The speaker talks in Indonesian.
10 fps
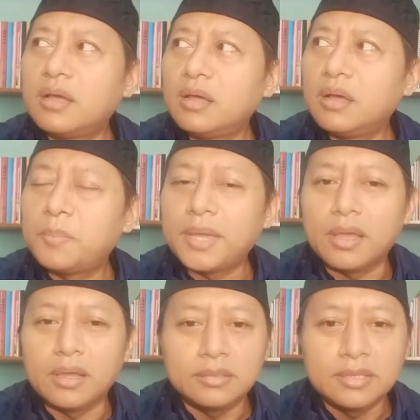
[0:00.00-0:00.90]
apa
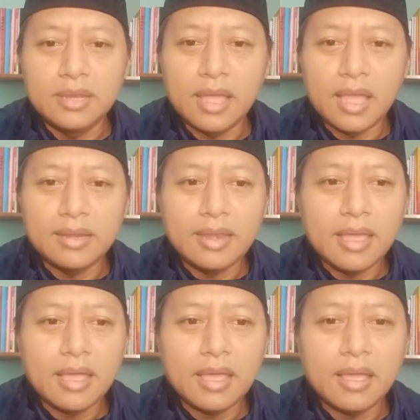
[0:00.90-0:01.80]
ya tidak
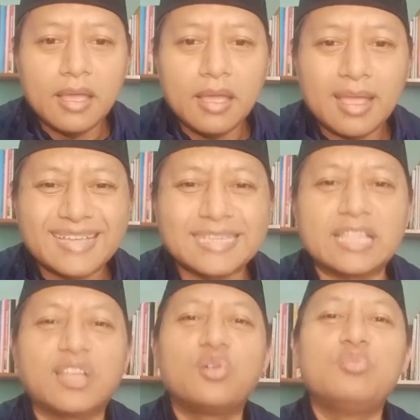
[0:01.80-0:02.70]
ada
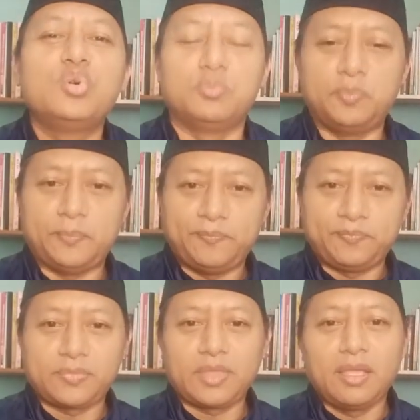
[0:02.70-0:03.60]
kesehatan umum
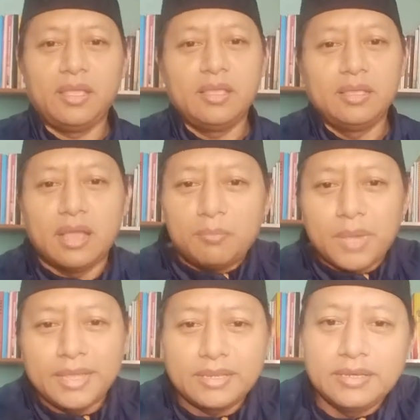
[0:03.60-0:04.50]

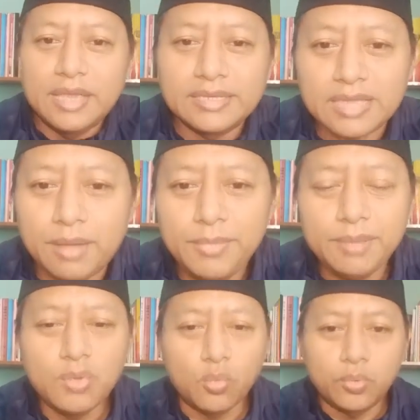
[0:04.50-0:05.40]
baik di SKB
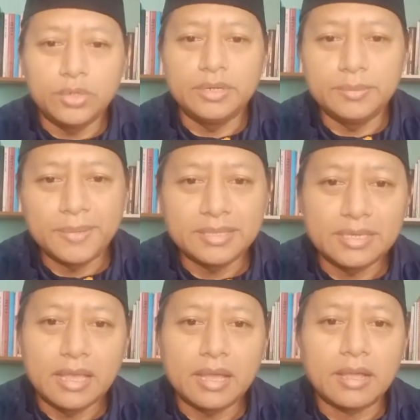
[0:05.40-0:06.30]
maupun di
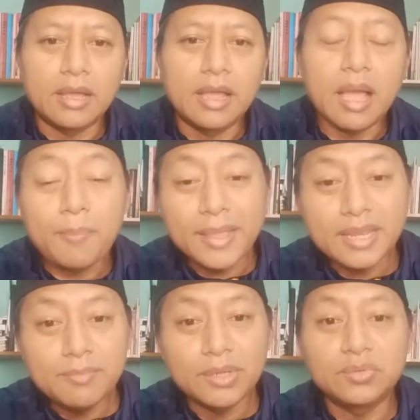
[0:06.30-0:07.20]
P3K. Apa
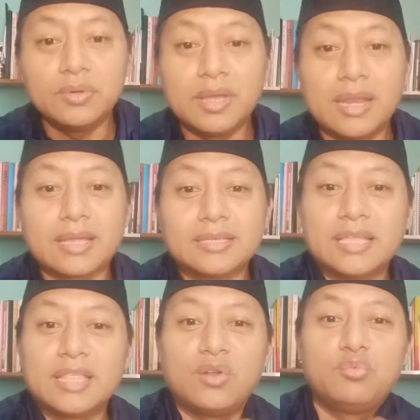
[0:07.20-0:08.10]
yang dimaksud dengan
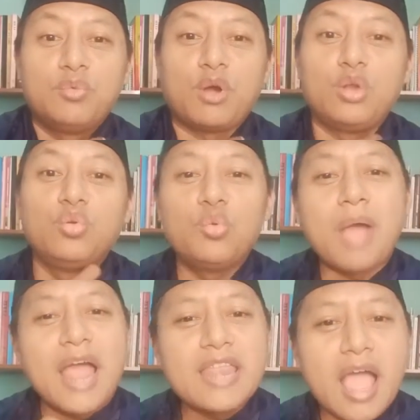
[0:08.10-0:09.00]
kesehatan umum? Kalau dulu
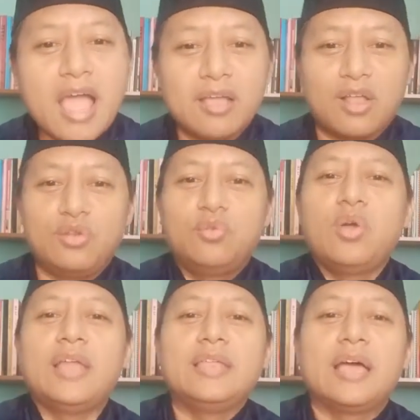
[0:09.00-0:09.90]
mah ada, kalau dulu
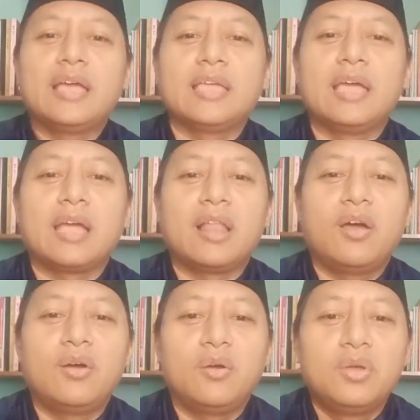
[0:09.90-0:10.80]
ada ya.
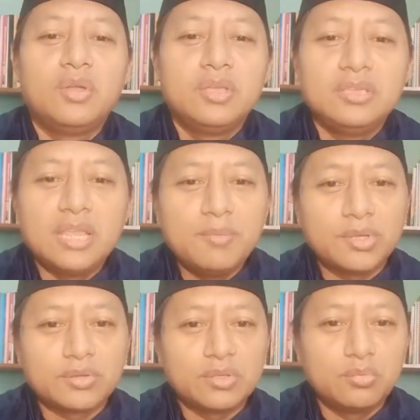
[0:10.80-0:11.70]
Kalau yang
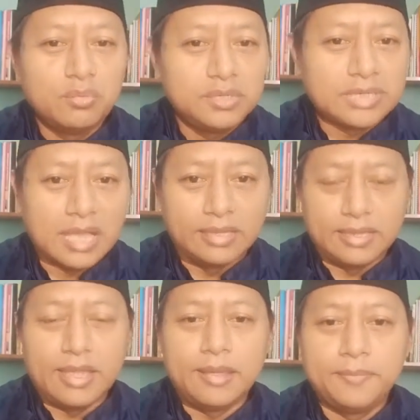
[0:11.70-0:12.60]
dimaksud kesehatan umum
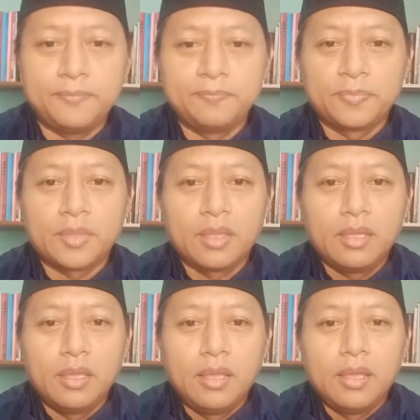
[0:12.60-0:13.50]
misalnya
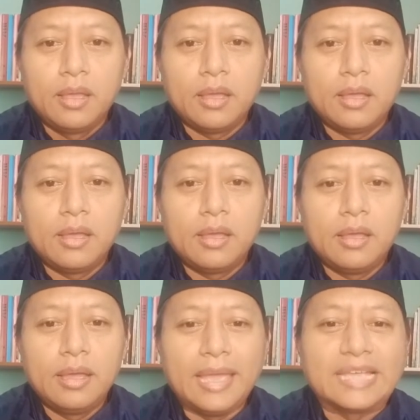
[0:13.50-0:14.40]

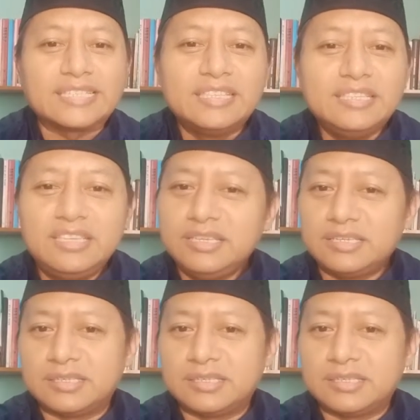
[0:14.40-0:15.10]
uh, eh, SDGs,